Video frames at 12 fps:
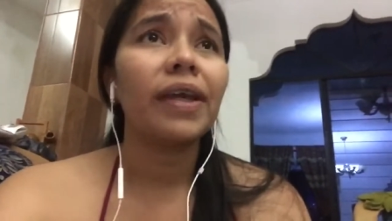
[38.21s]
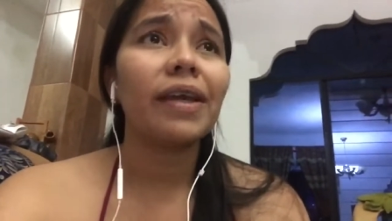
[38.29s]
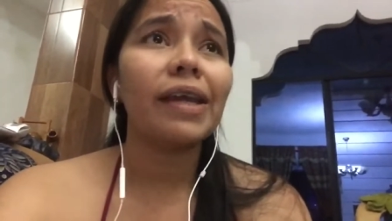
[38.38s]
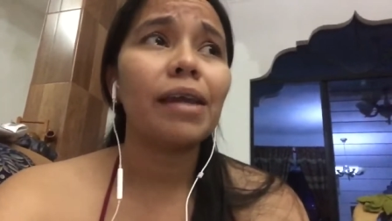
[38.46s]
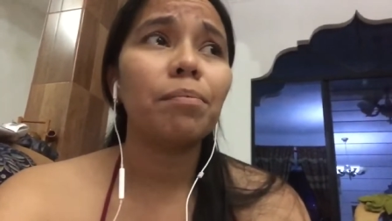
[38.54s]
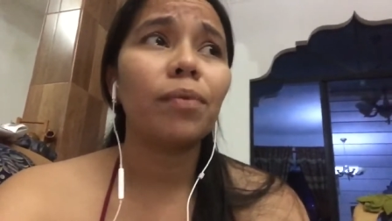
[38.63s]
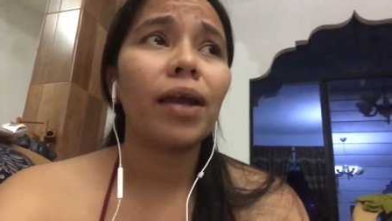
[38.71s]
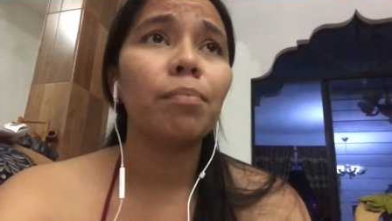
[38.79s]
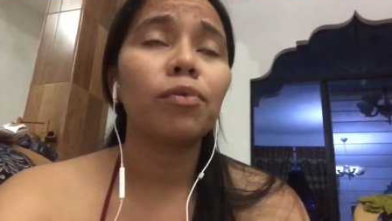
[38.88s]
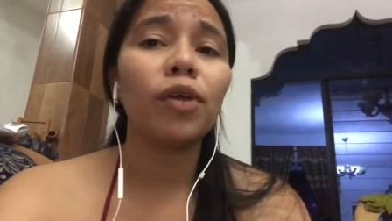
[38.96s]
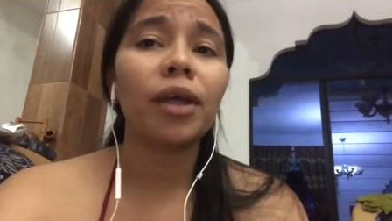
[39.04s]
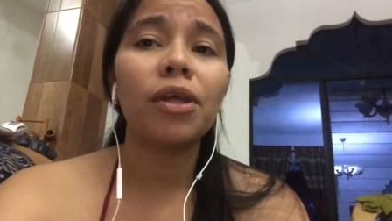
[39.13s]
Y pues el
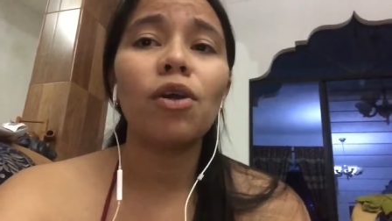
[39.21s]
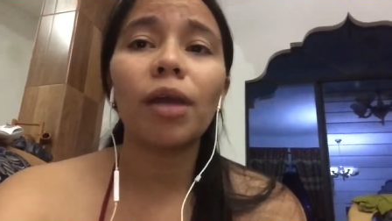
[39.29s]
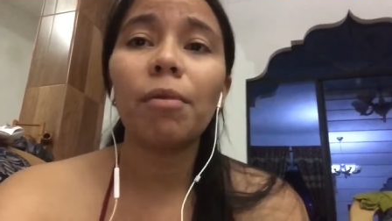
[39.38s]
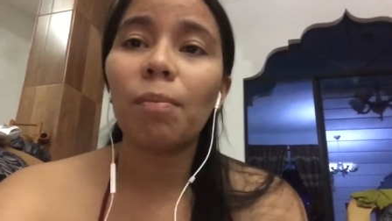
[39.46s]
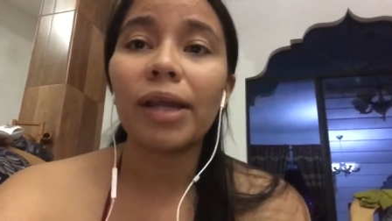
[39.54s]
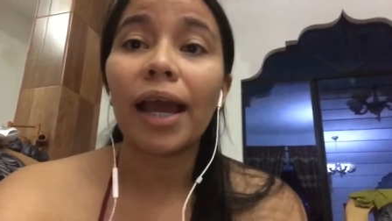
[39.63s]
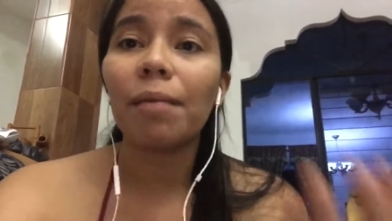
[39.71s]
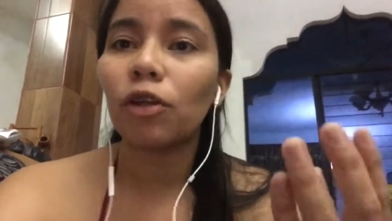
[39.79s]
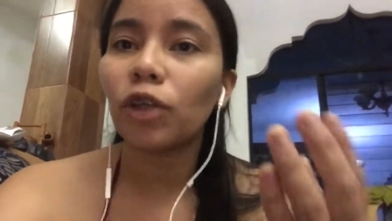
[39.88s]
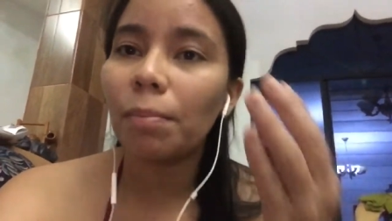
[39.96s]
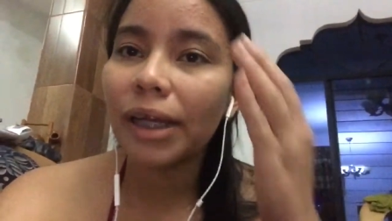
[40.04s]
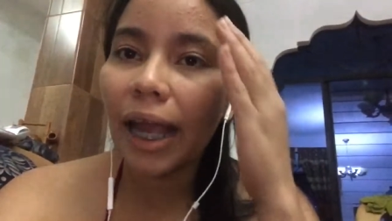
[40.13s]
punto es que me dijo que me lo aplicara, me lo
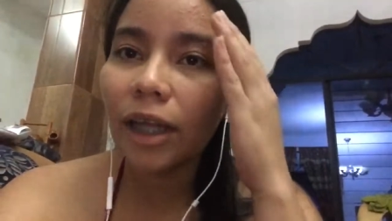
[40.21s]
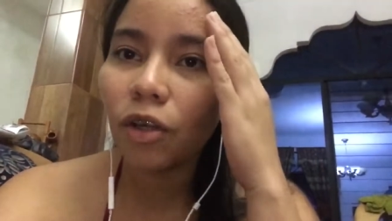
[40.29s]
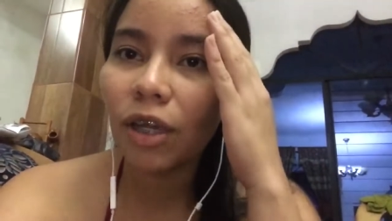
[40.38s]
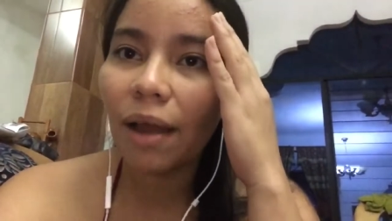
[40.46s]
estoy aplicando